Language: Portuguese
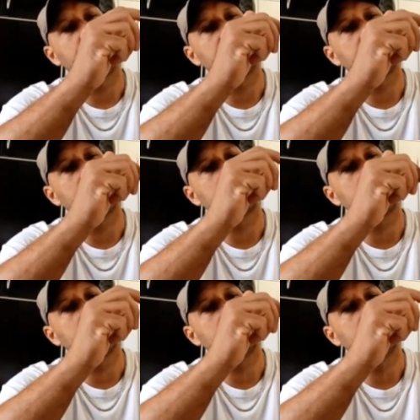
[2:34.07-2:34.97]
tá começando
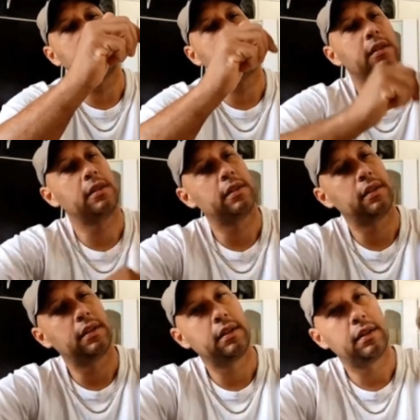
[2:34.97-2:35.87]
esse,
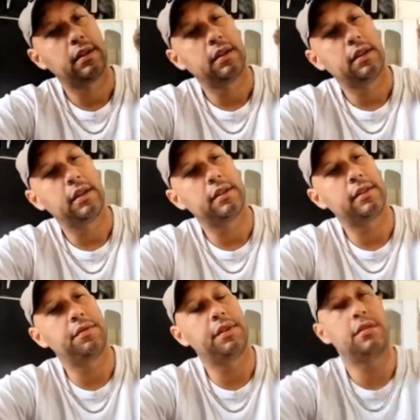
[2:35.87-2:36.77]

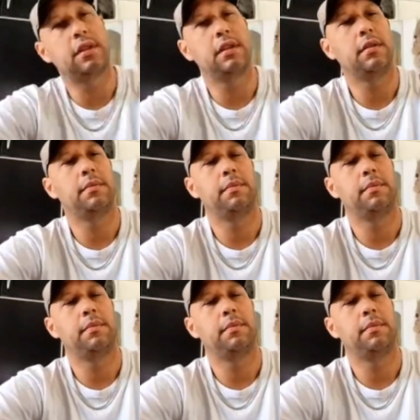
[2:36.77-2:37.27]
esse vídeo aí,